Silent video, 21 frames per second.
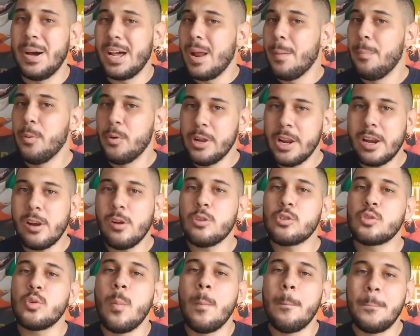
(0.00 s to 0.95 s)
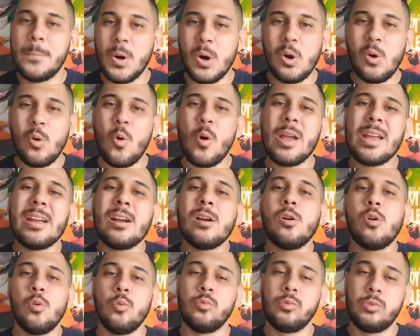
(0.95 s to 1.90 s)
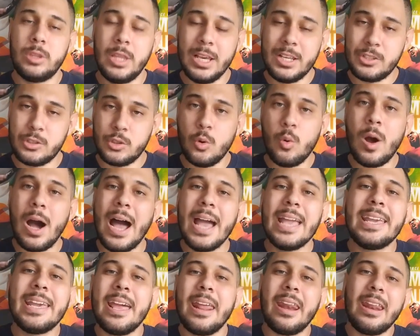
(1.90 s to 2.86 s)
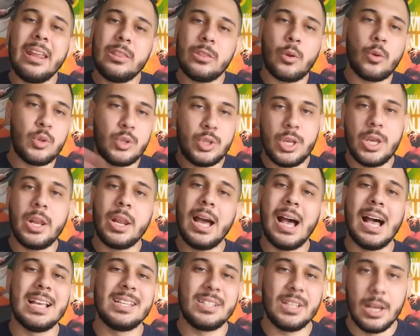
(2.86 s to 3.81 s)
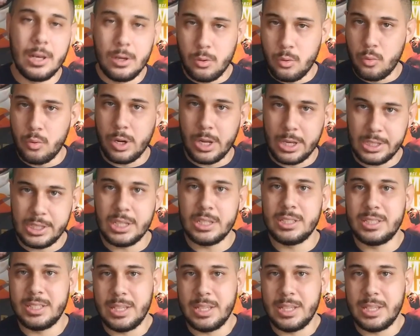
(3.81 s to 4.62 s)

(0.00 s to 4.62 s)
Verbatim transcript: Para ponerlos un poco en contexto, hay que retroceder hacia algunas